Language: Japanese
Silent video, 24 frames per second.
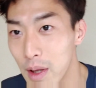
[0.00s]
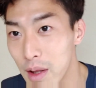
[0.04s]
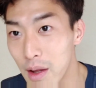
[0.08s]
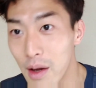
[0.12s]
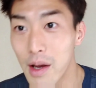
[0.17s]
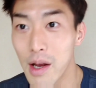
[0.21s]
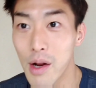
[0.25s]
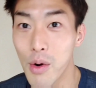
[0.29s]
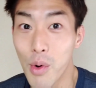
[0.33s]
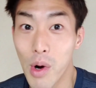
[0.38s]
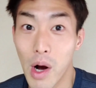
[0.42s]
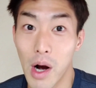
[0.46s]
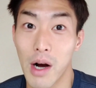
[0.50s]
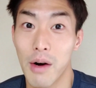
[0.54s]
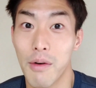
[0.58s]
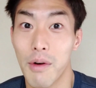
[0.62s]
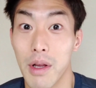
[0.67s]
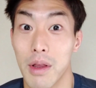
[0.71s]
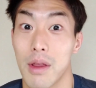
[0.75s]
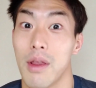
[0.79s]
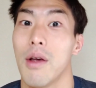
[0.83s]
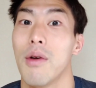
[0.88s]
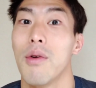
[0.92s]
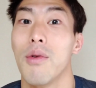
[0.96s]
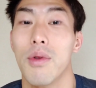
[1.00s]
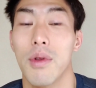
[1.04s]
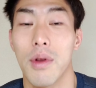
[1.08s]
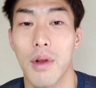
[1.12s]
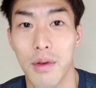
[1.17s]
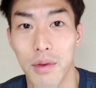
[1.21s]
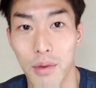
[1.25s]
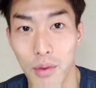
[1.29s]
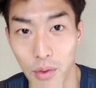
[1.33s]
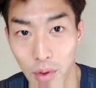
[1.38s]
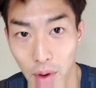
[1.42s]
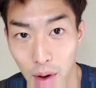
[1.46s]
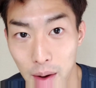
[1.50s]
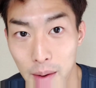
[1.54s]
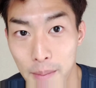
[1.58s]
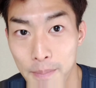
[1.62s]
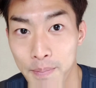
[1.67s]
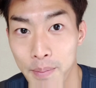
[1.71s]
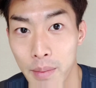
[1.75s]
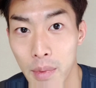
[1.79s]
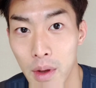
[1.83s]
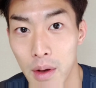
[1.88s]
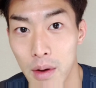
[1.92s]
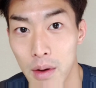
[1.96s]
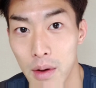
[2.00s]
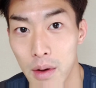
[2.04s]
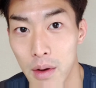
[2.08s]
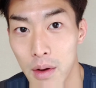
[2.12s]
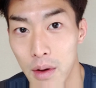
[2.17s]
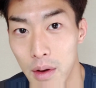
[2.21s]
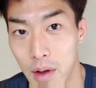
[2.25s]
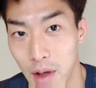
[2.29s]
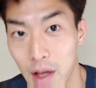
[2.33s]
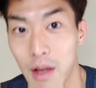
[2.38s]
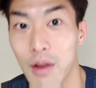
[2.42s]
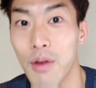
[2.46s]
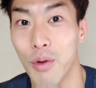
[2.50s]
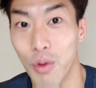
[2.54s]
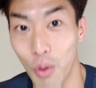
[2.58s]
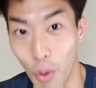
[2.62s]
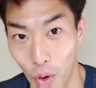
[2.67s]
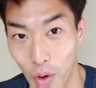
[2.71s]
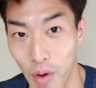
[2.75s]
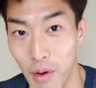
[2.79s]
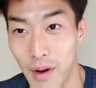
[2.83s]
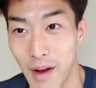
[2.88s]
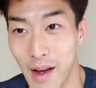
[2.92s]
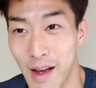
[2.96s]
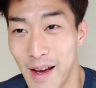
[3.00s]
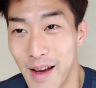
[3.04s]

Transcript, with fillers: また色が変わってくんですよね。きっと。